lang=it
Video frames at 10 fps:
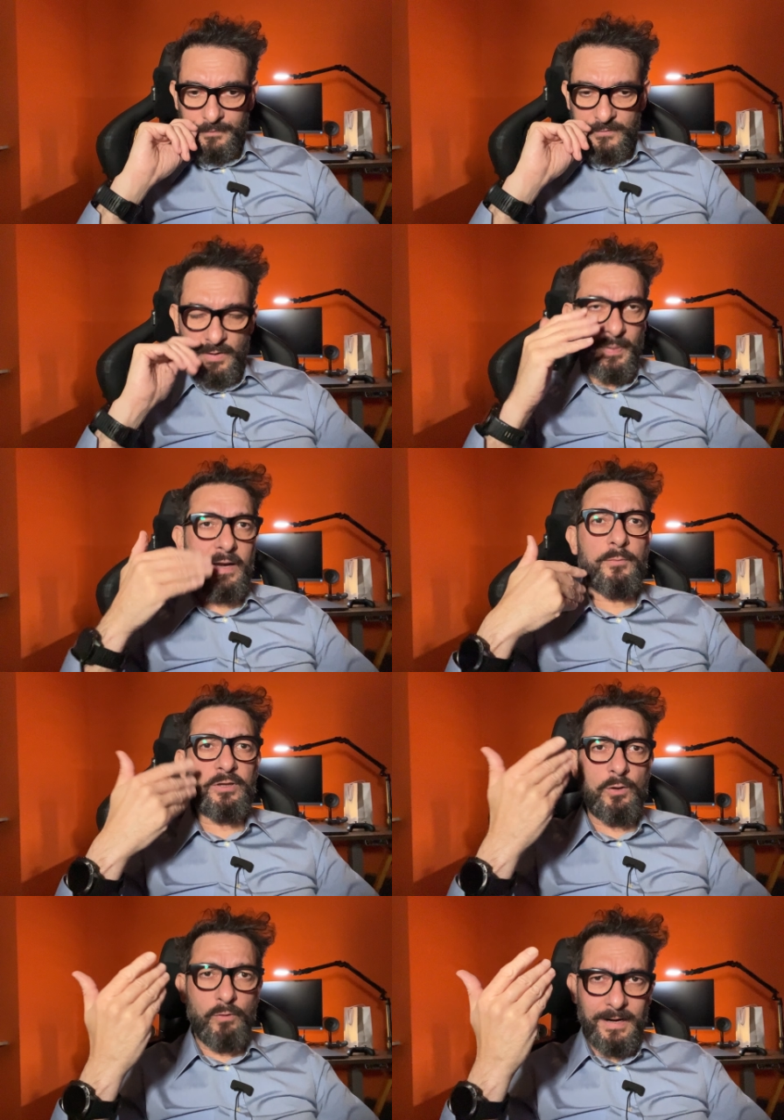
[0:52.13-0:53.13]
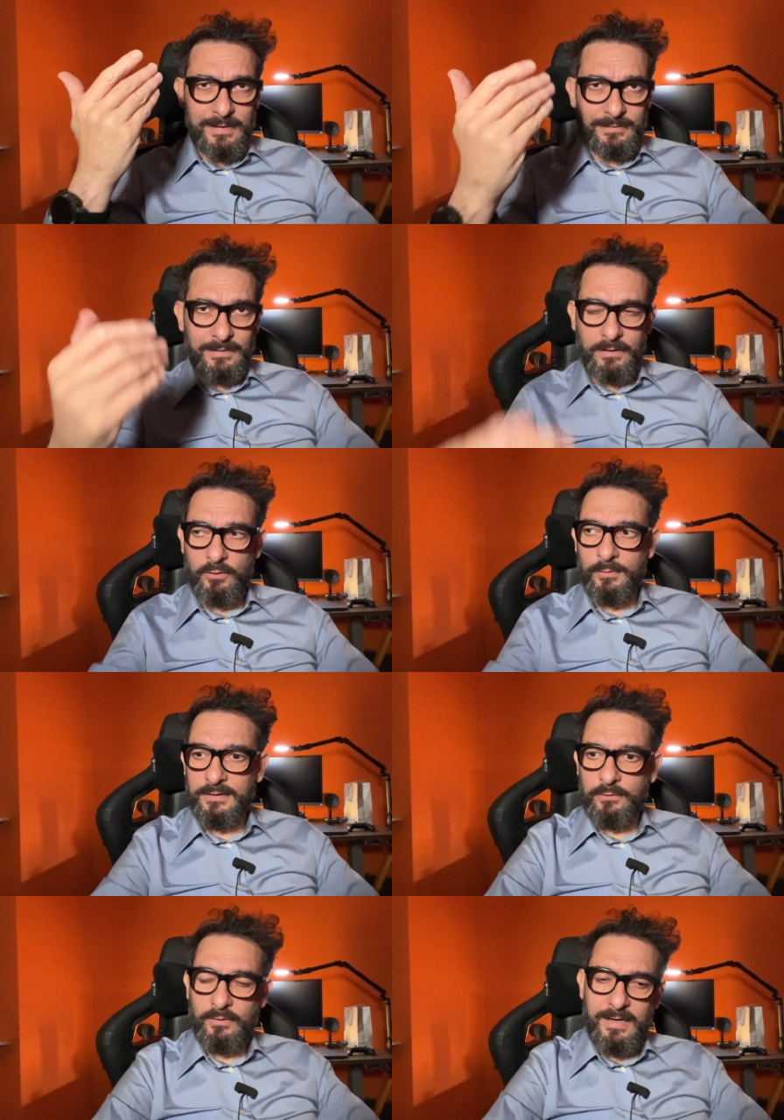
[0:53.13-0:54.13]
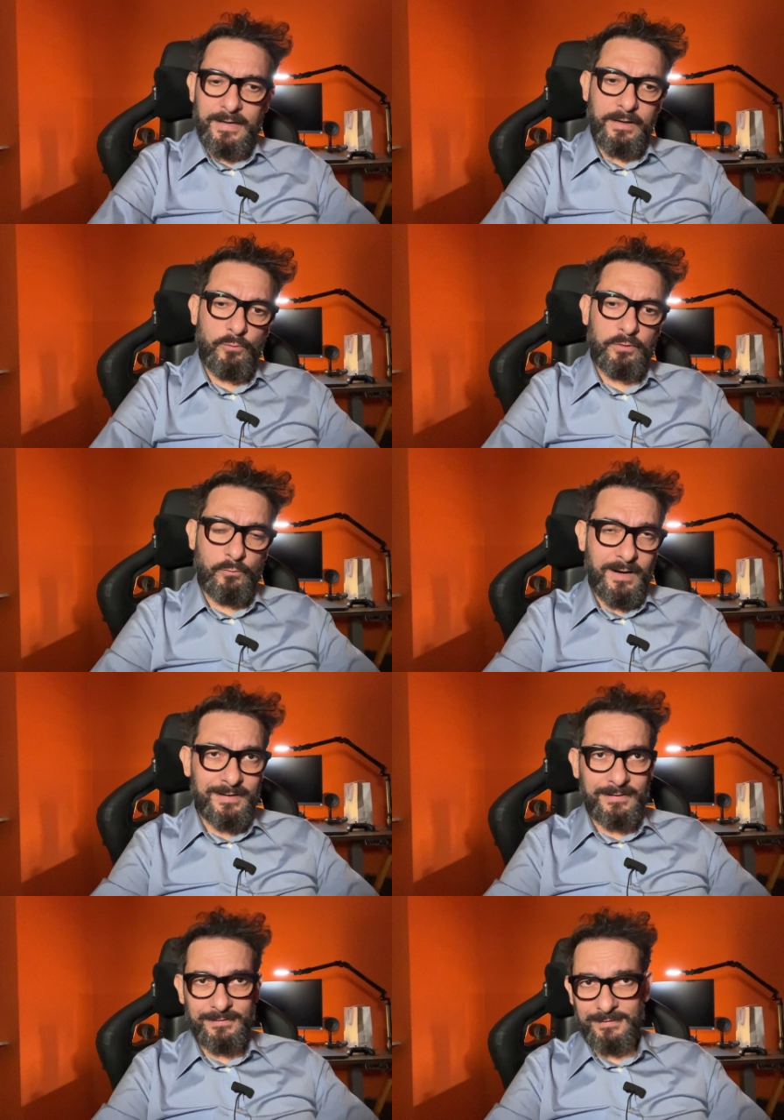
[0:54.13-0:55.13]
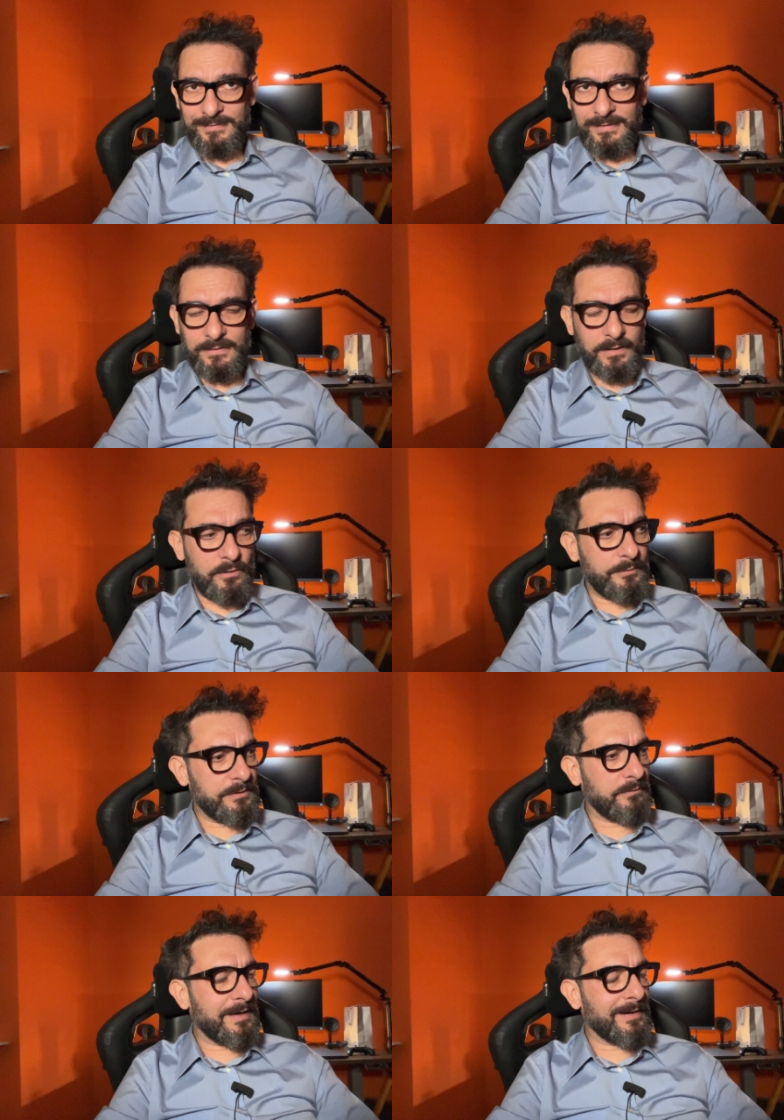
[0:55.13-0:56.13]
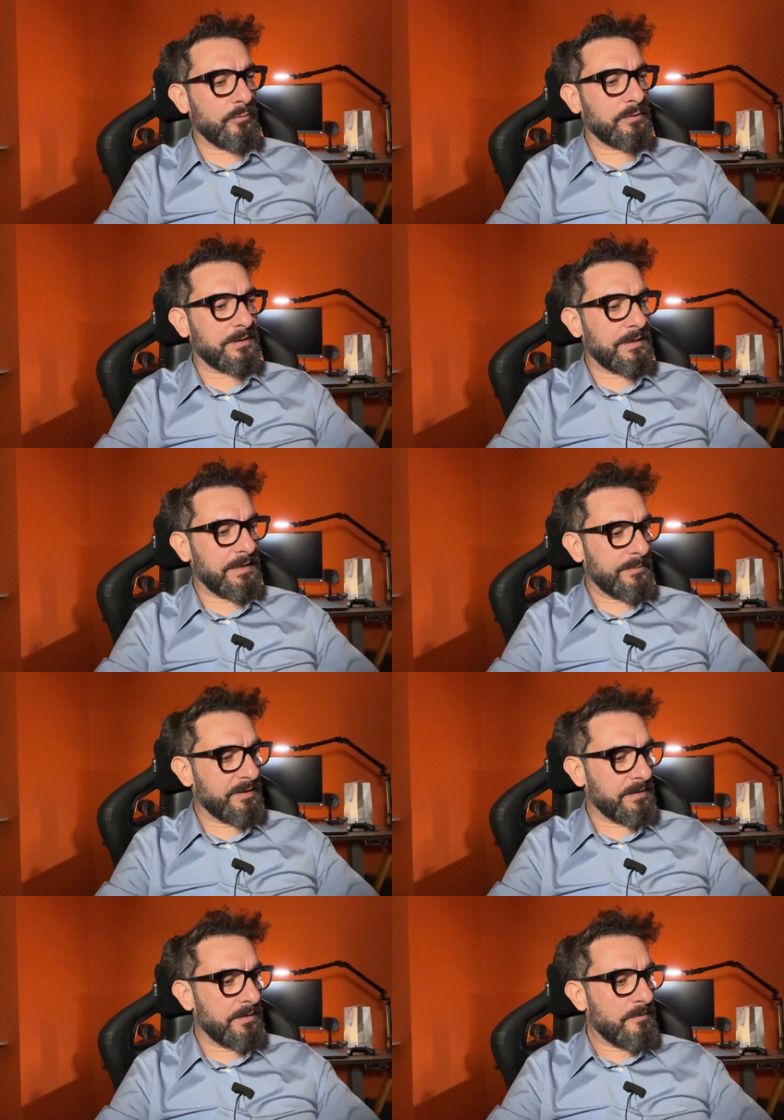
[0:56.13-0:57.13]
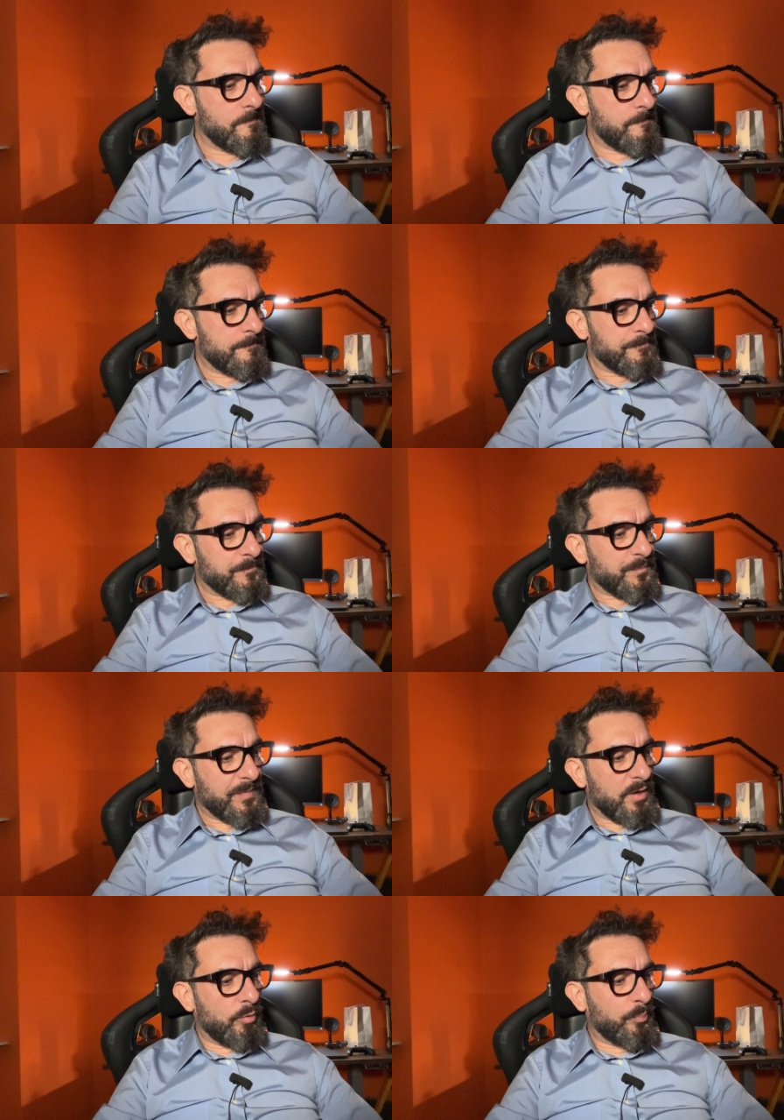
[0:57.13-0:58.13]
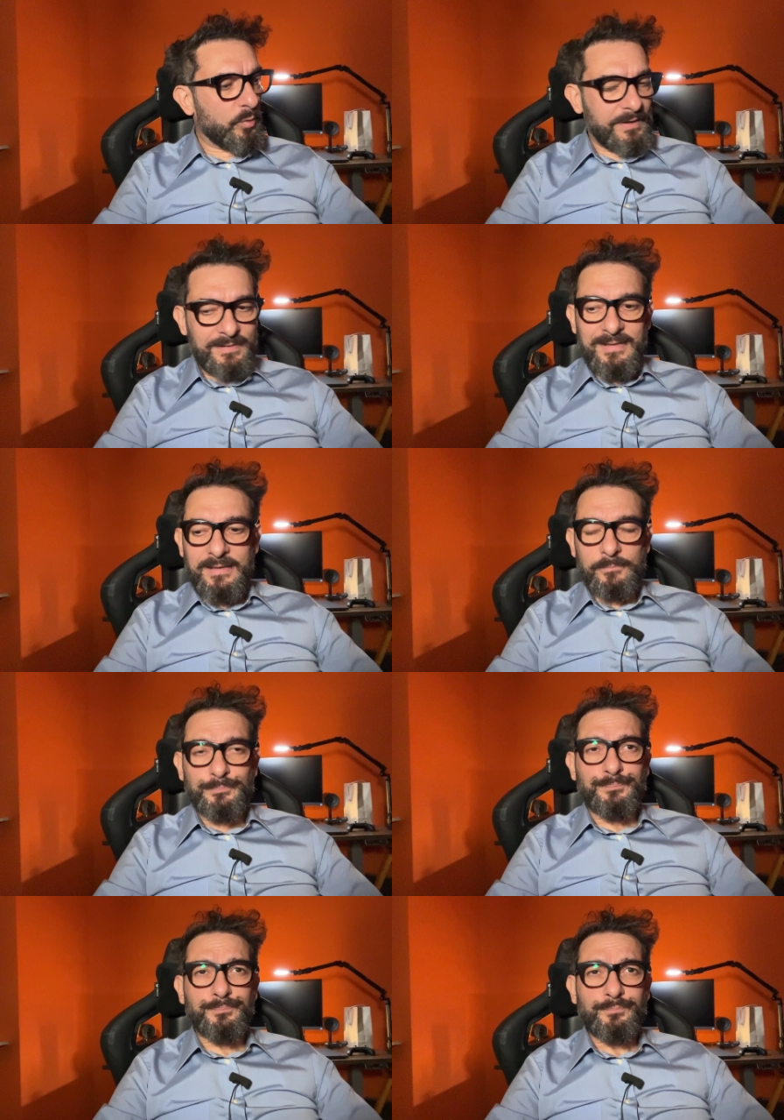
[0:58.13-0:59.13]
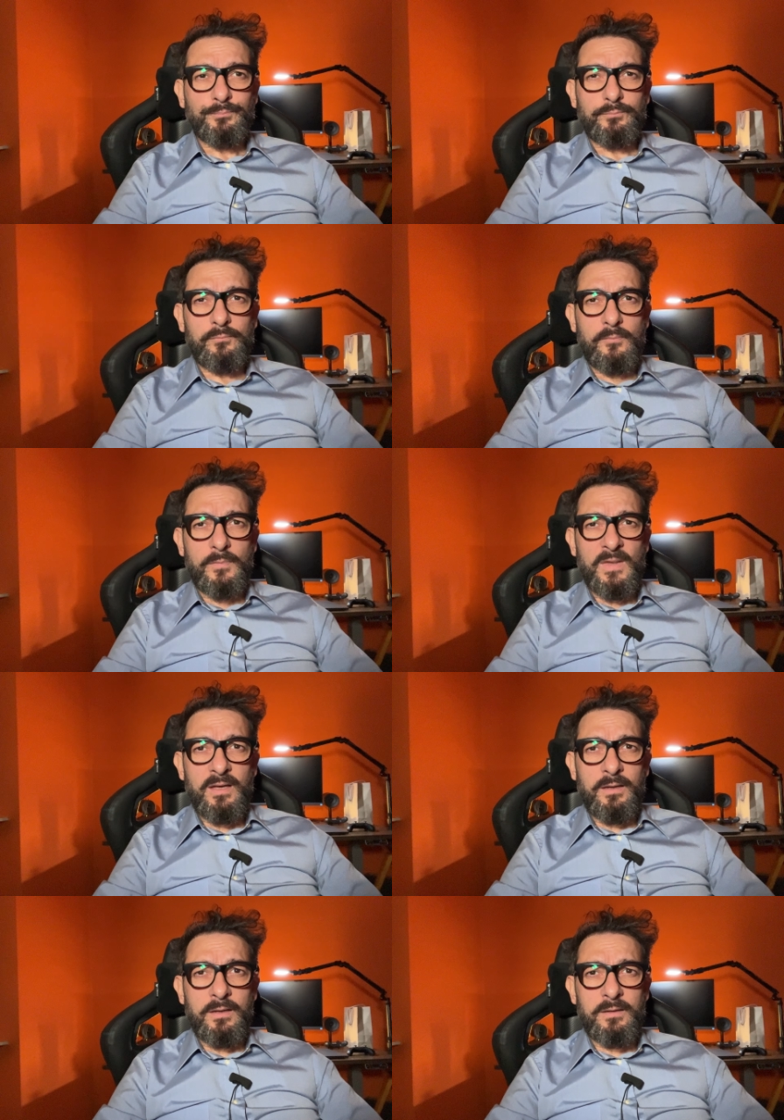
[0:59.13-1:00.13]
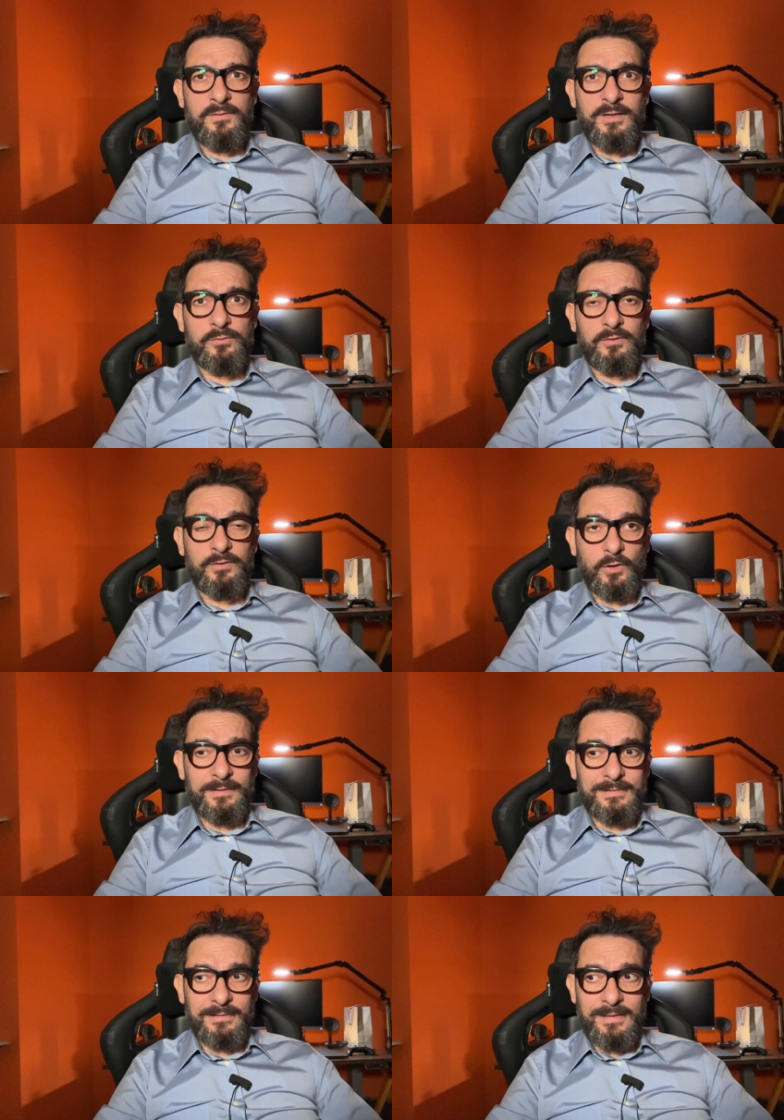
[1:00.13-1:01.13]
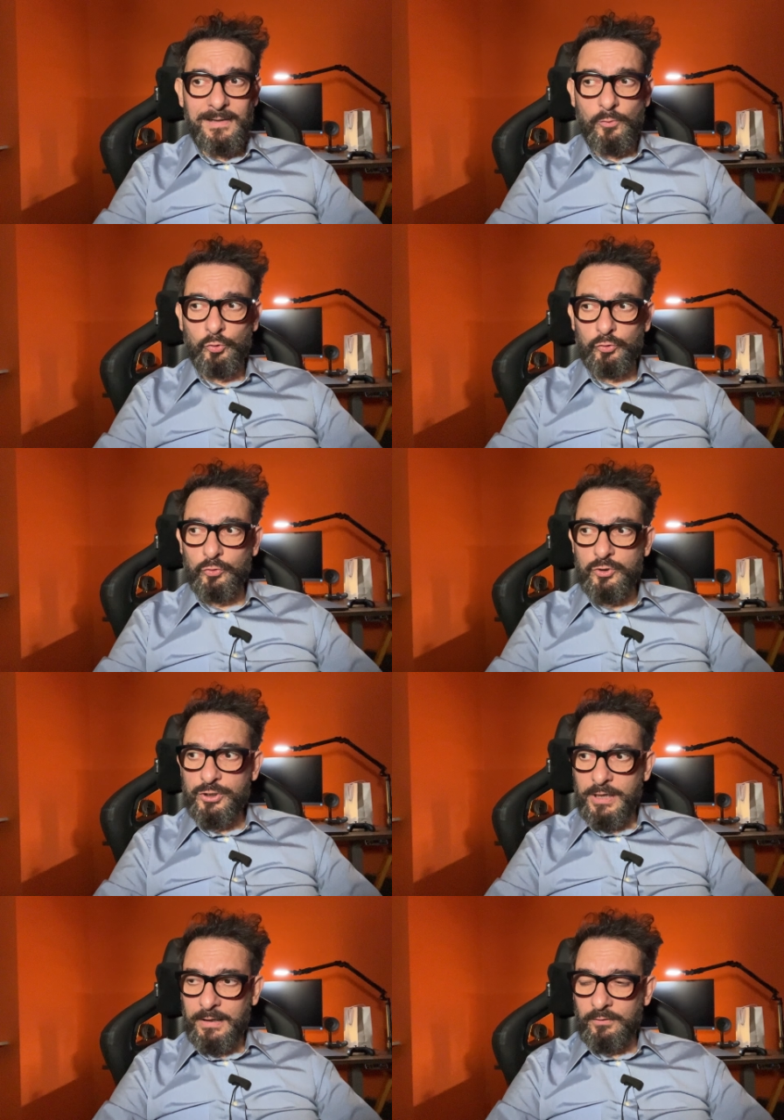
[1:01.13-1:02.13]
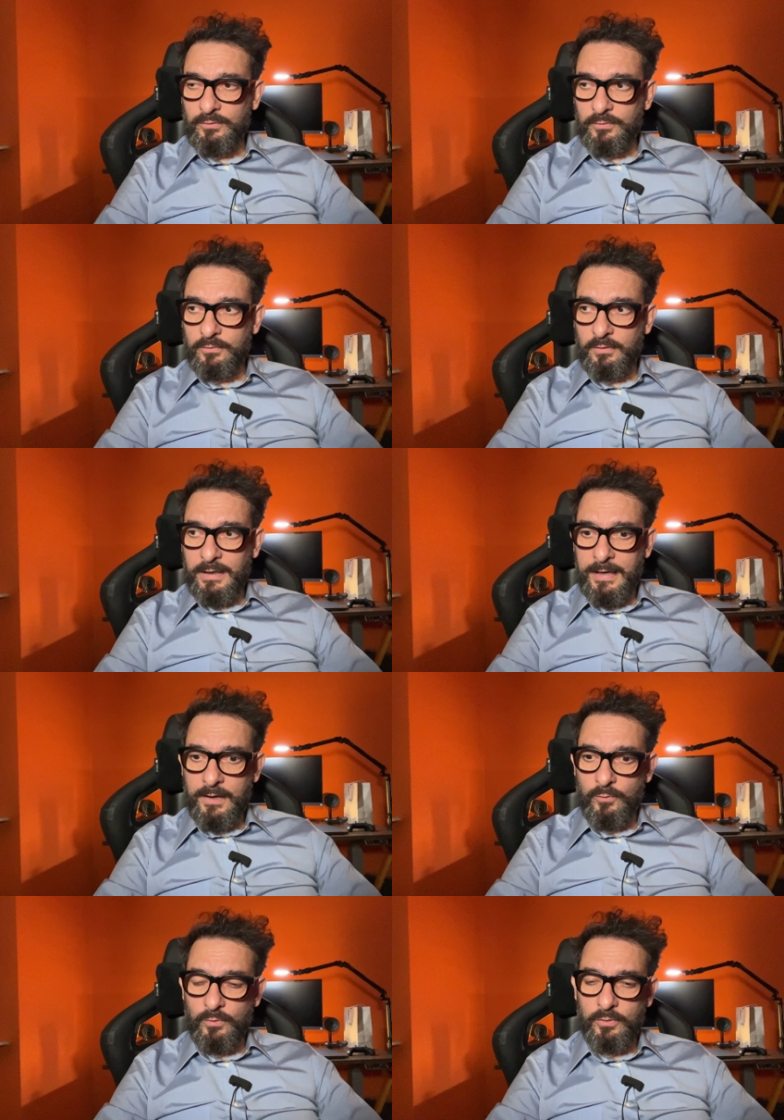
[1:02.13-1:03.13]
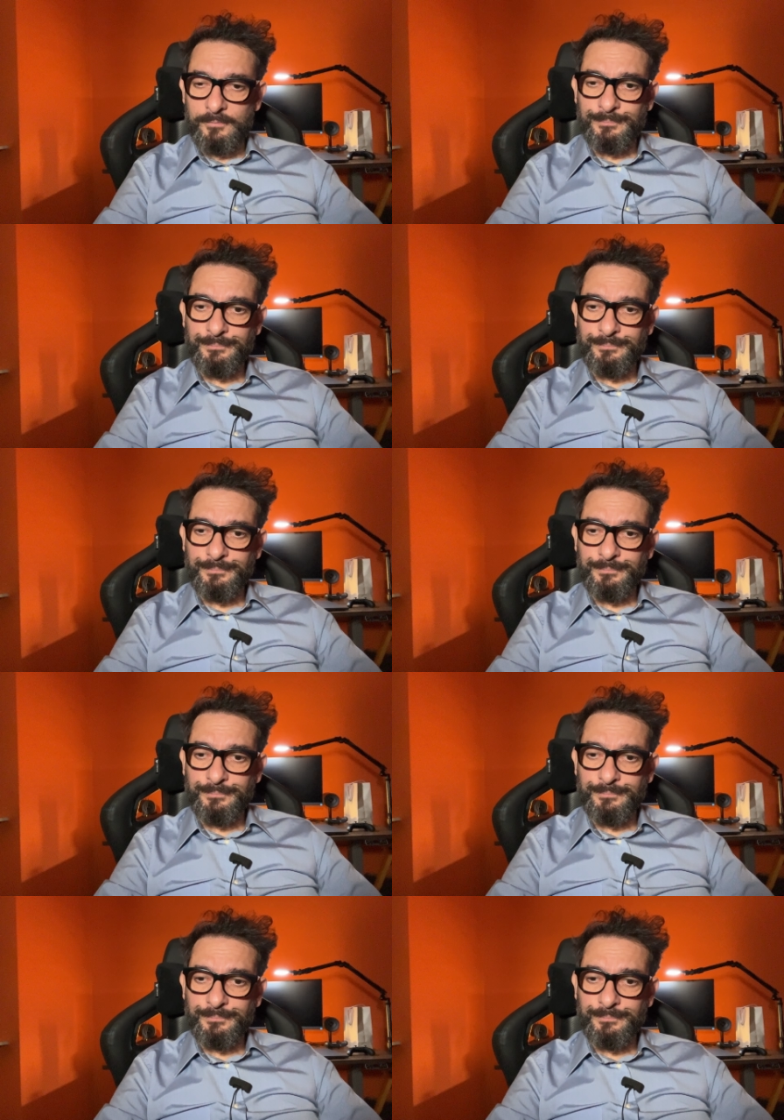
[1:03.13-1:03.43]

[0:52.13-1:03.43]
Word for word: cioè parliamo di 40 km orari o 40-60 km orari oltre il limite, oppure di eh, divieto di sosta da 800 euro.